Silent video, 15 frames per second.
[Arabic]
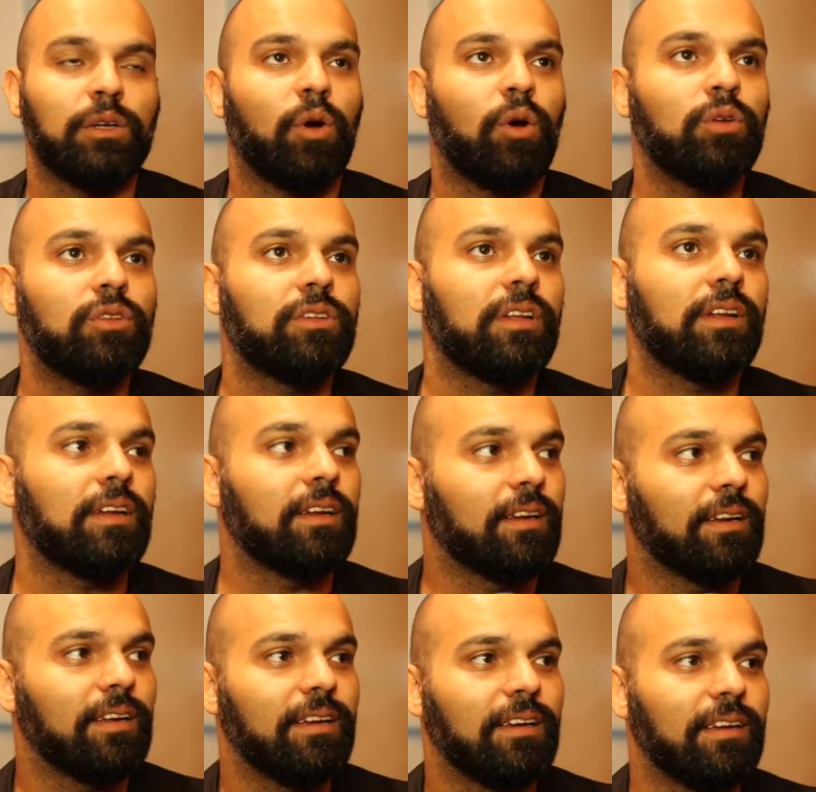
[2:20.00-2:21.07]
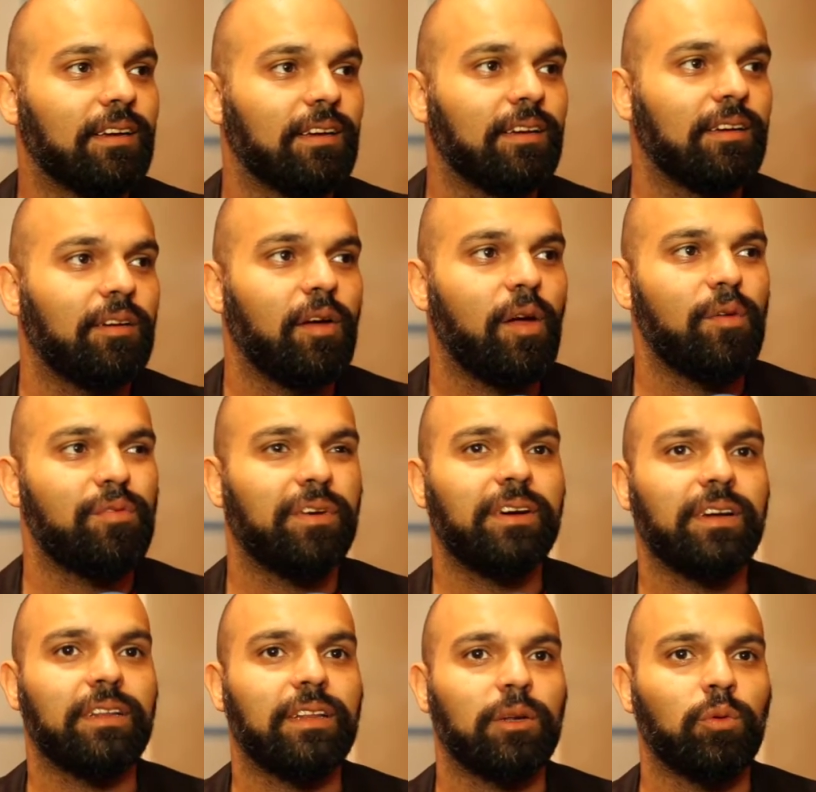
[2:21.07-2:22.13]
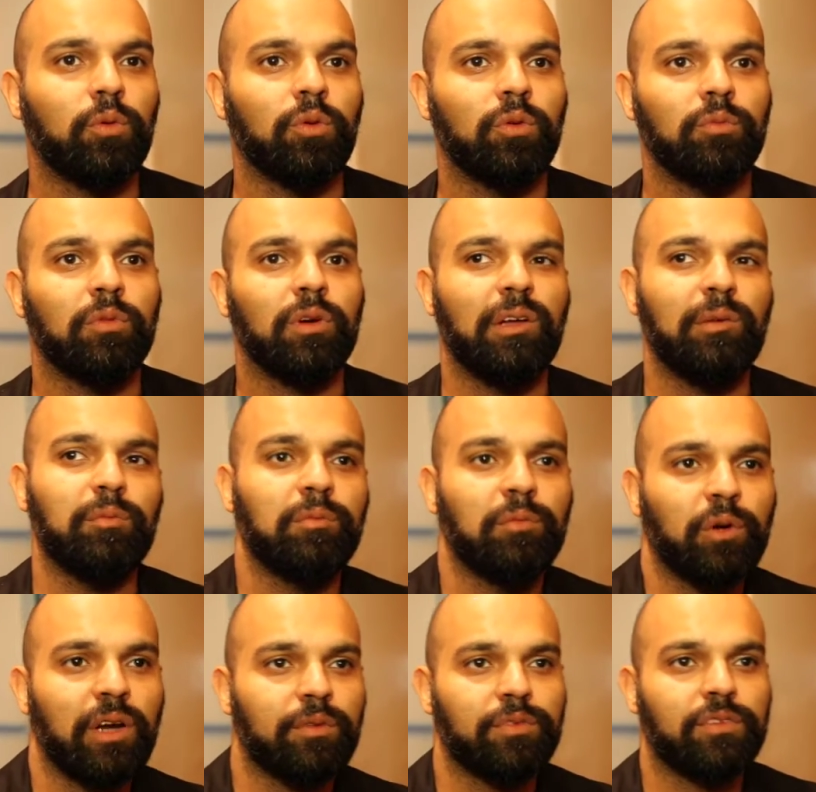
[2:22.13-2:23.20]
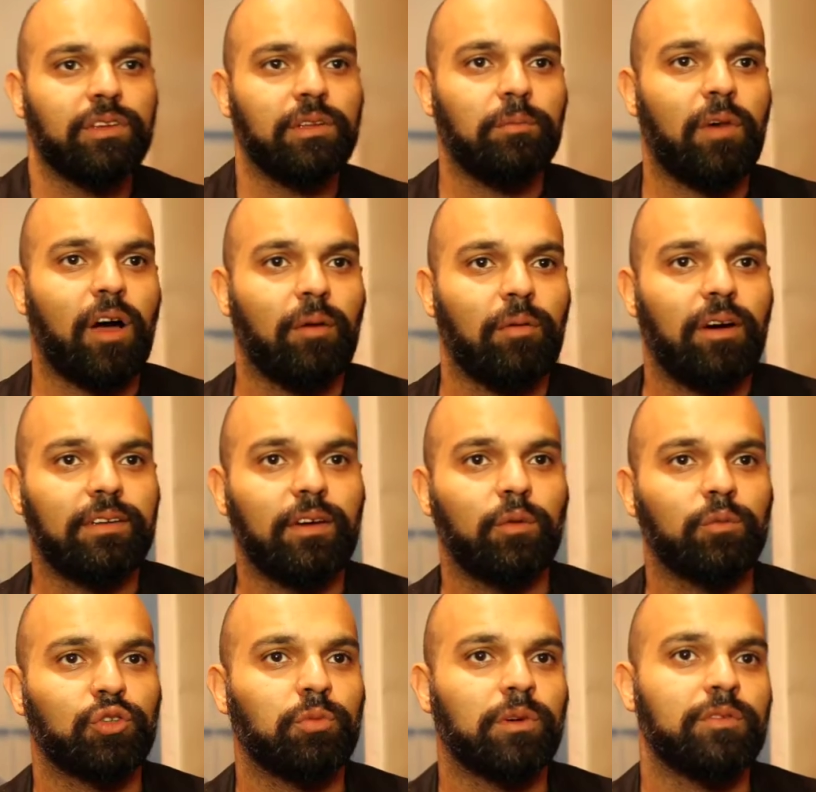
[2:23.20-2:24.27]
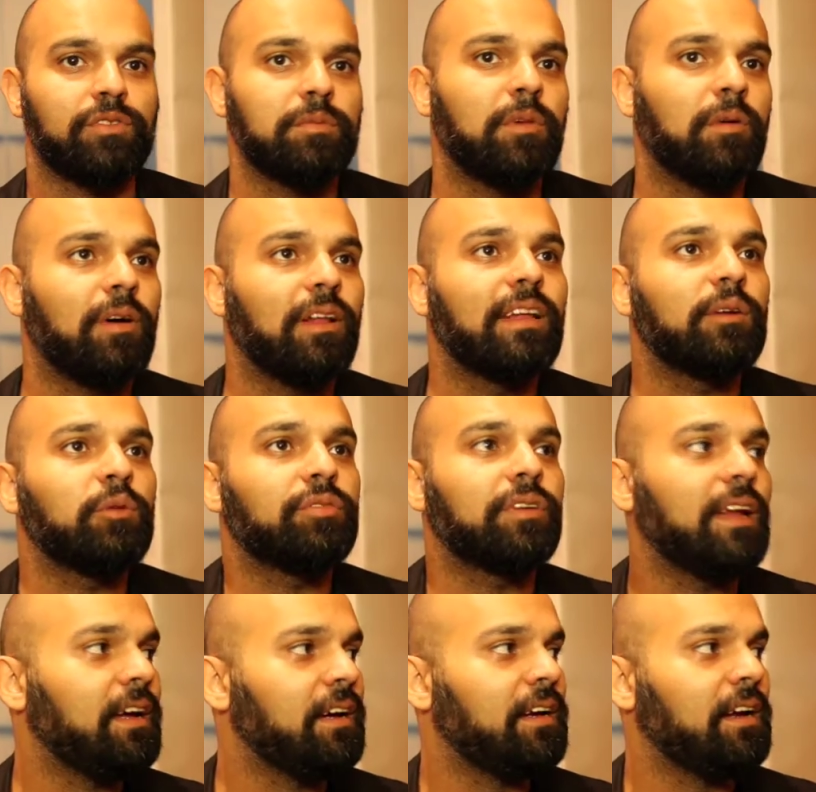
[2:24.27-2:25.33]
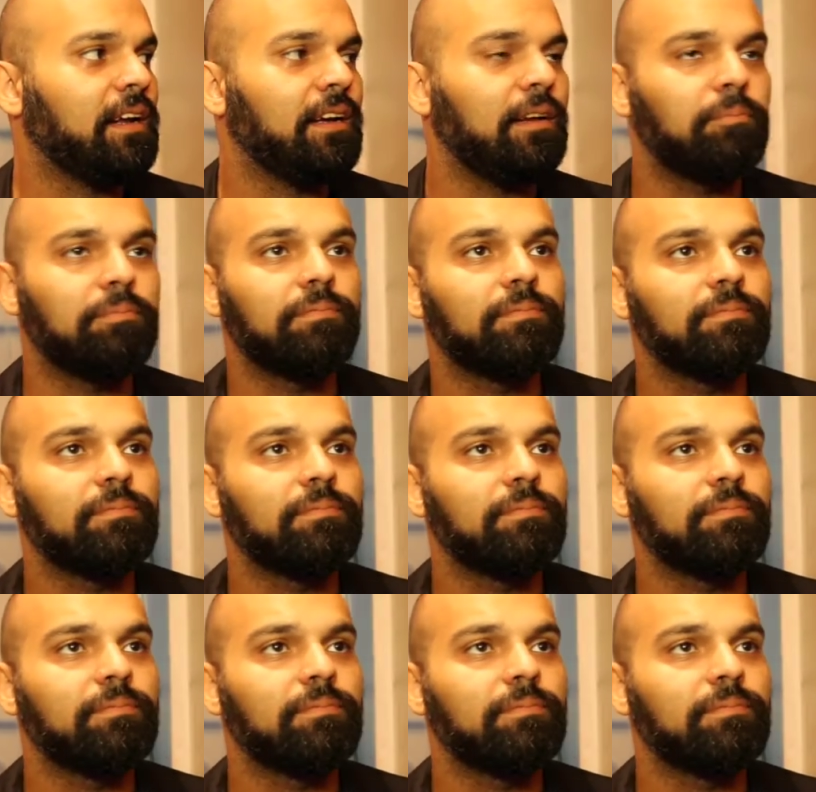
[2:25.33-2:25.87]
نحط آه، فكره انه منافسين مع بعض او مش منافسين مع بعض لانه في الاخر احنا